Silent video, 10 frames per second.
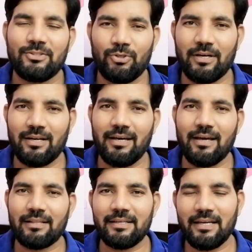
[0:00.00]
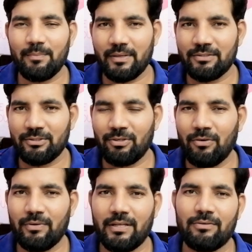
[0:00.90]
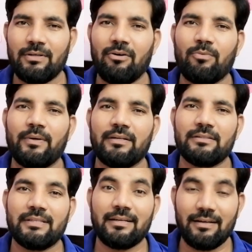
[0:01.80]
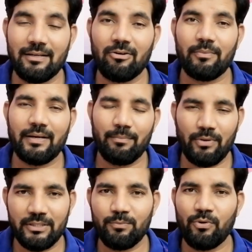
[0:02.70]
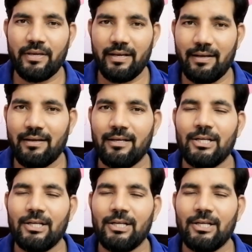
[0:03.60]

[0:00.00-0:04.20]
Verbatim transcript: సో అట్లా అర్థం కాని పరిస్థితుల్లో ఉన్నారు గవర్నమెంట్ సెంట్రల్ గవర్నమెంట్ ఎంప్లాయీస్ ముఖ్యంగా